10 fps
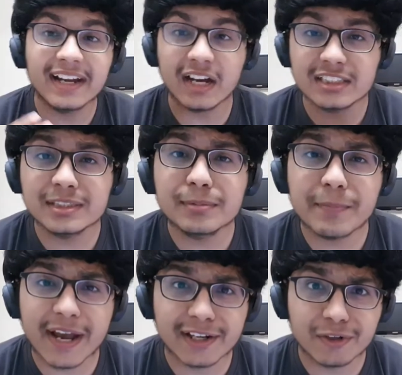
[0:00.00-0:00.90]
एंड अजीब
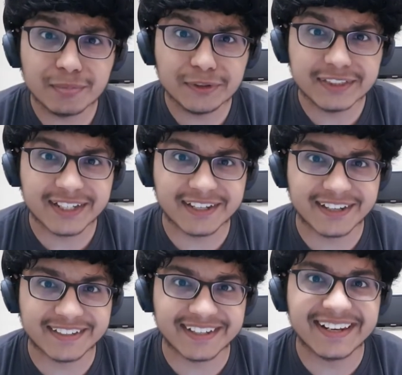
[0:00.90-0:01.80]
ही बैकग्राउंड म्यूजिक
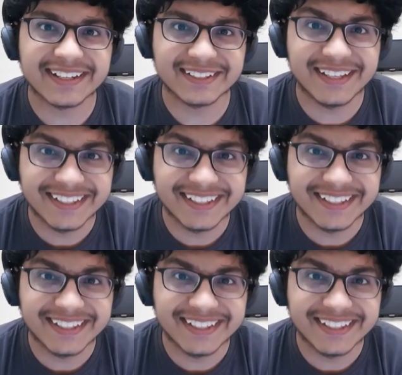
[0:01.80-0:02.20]
लगा रखा है लाइक